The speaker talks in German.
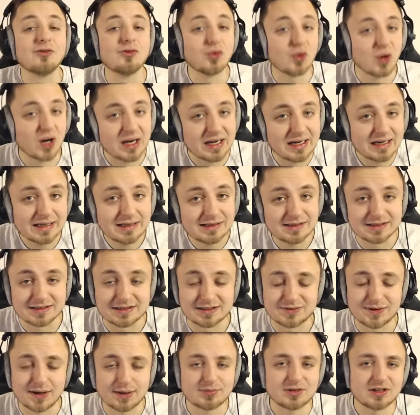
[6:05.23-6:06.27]
Woran liegt
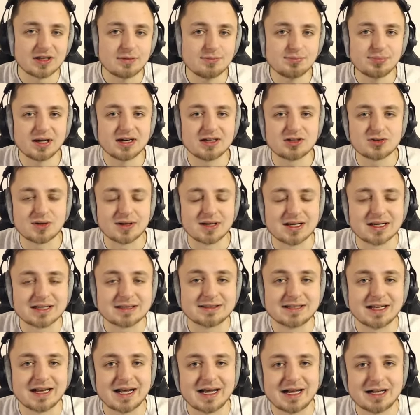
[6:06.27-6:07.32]
es? Wir haben es eben bei Trade
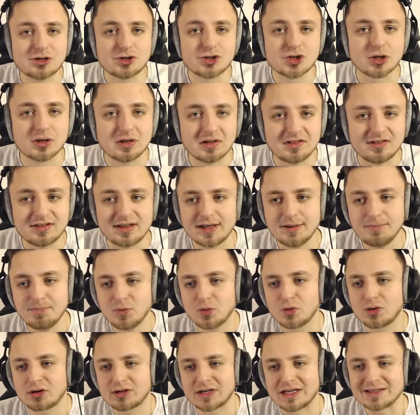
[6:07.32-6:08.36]
Alexander Arnold schon gesehen
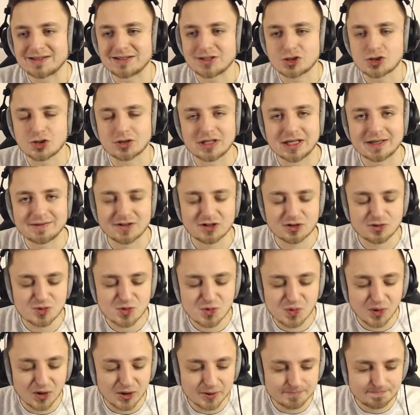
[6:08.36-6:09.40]
und auch gestern schon teilweise
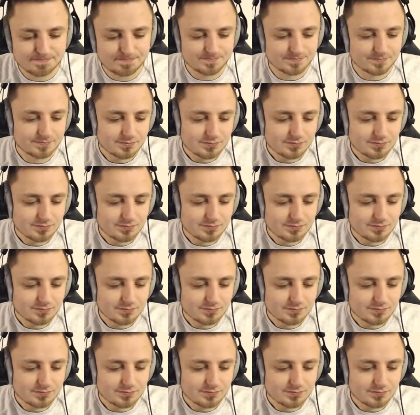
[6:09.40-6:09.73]
besprochen.